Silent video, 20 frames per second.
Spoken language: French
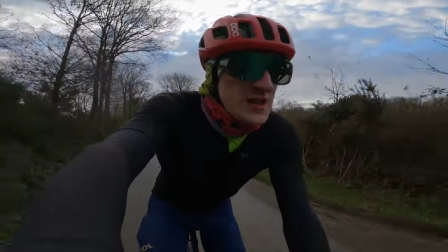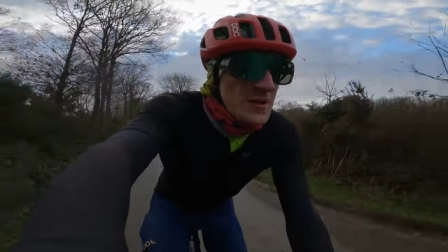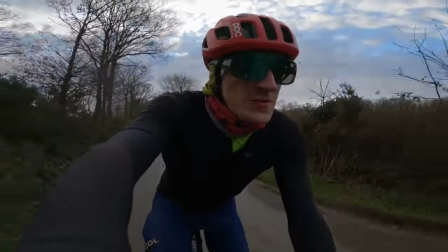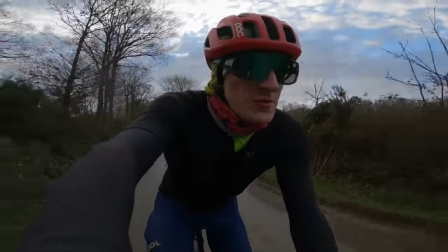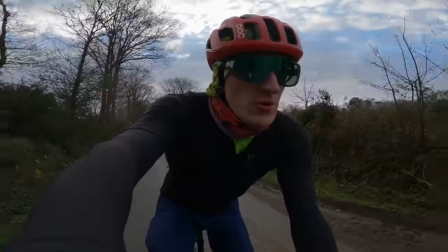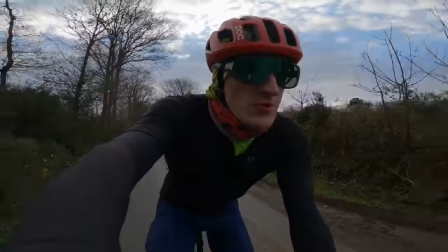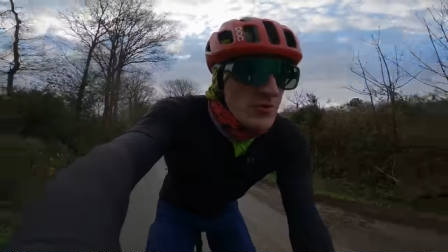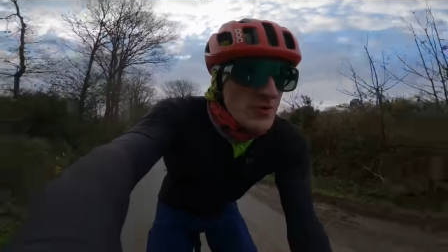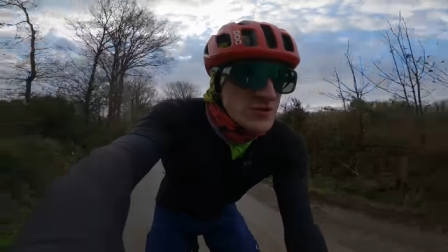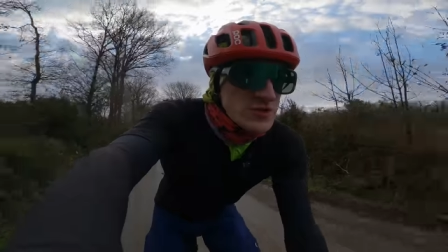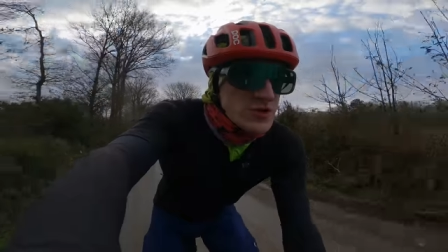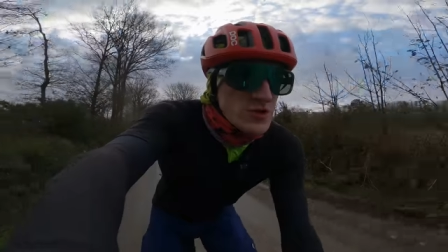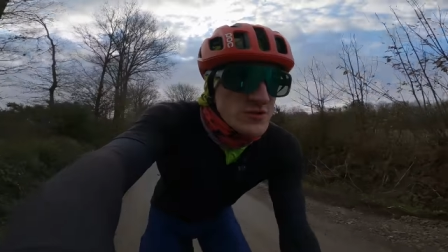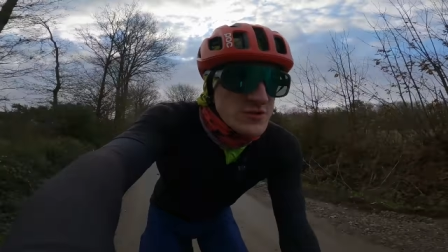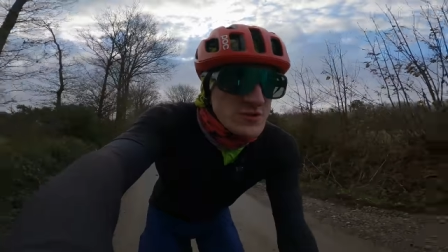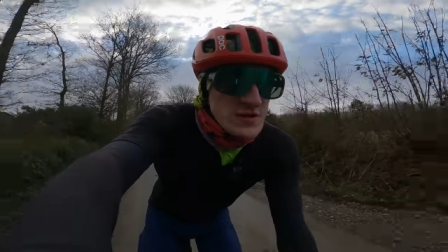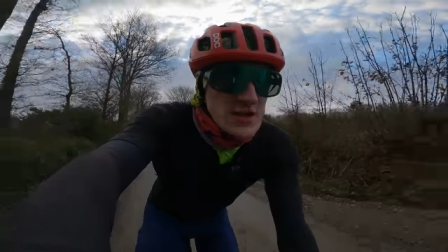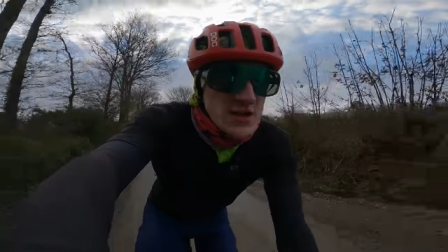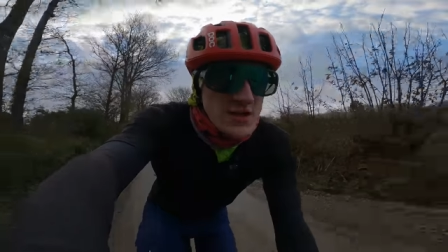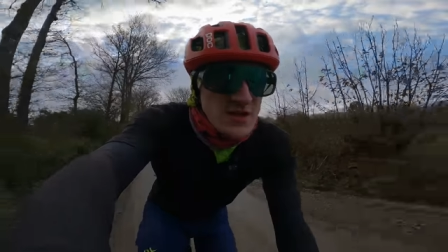la première
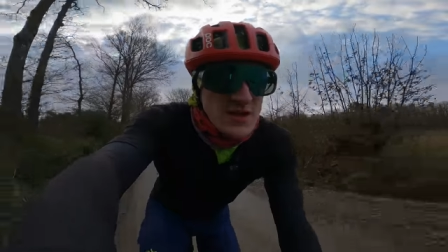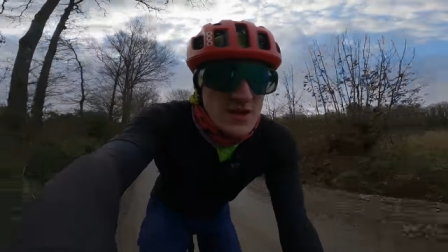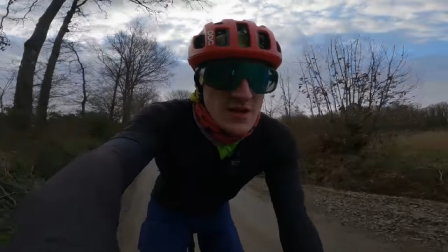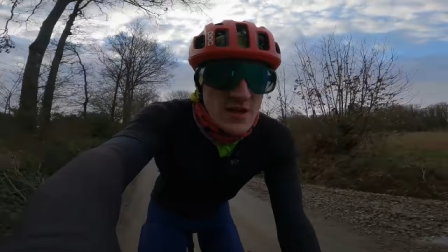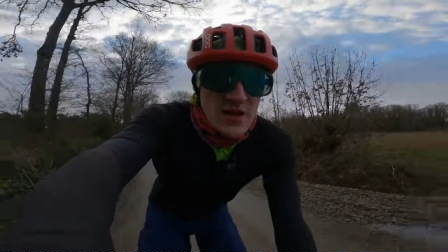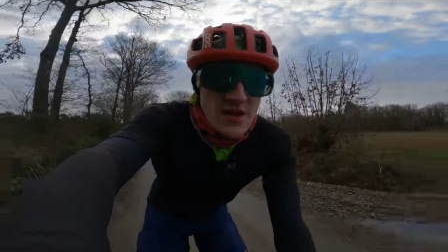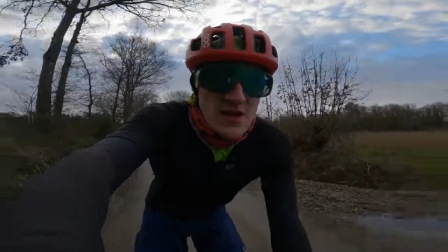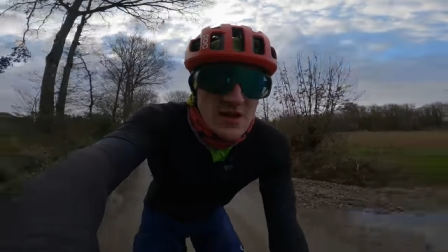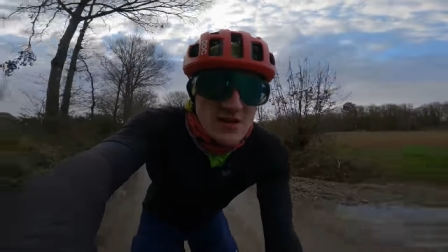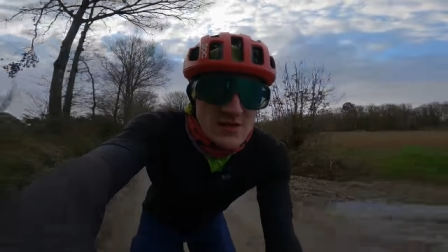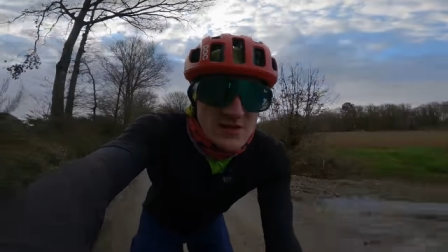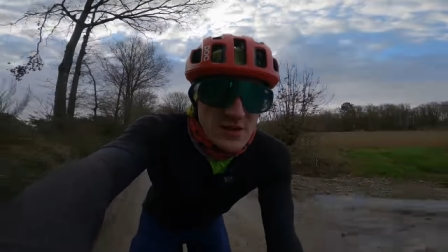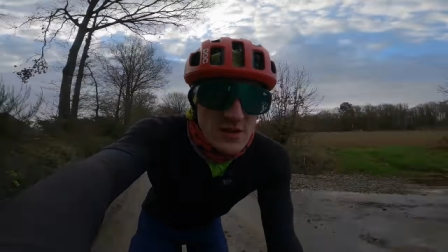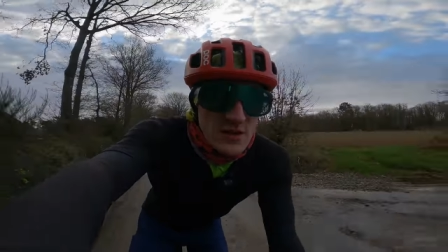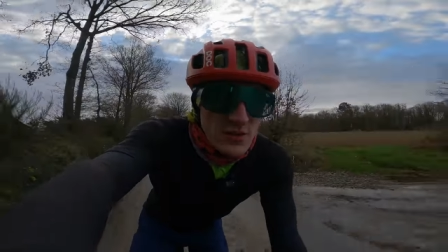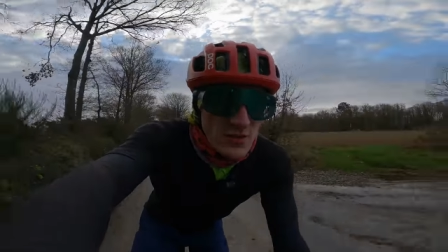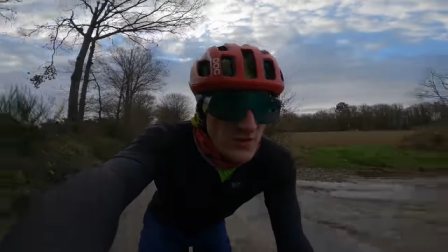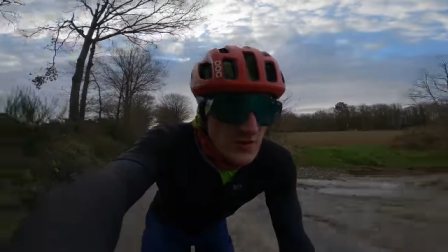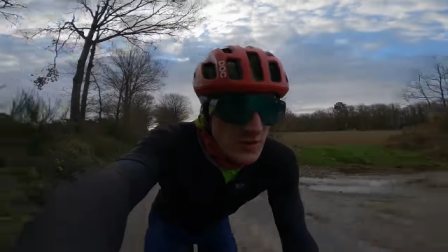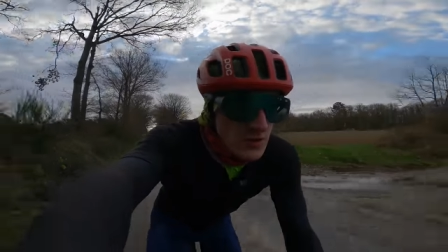chose, c'est que
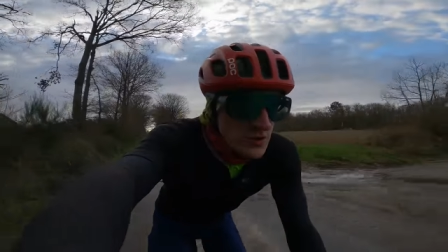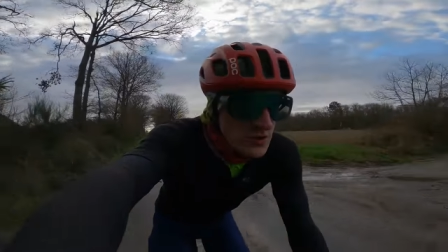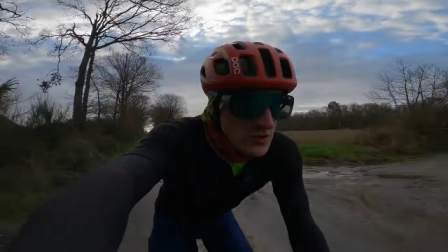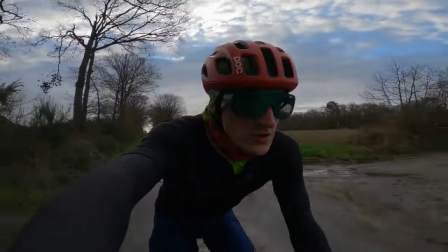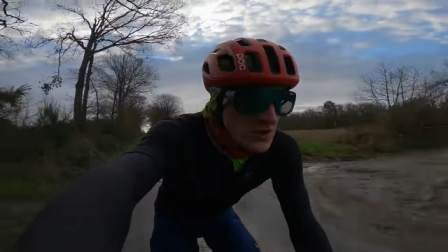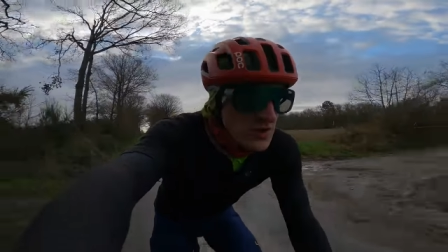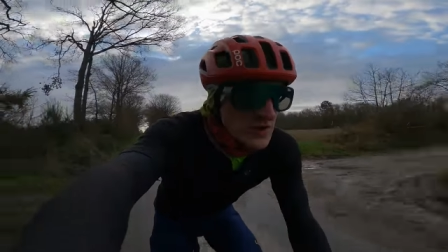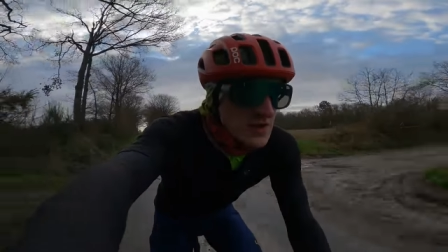le vélo,